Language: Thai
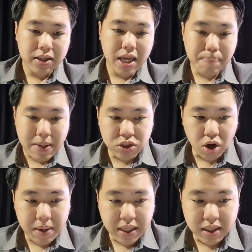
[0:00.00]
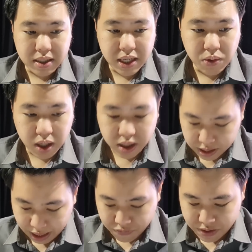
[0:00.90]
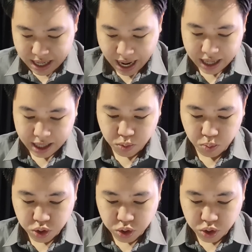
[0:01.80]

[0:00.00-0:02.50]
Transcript: ที่ปิดจ็อบอีกหนึ่งดีลก็คือลาฟินญาครับคุณ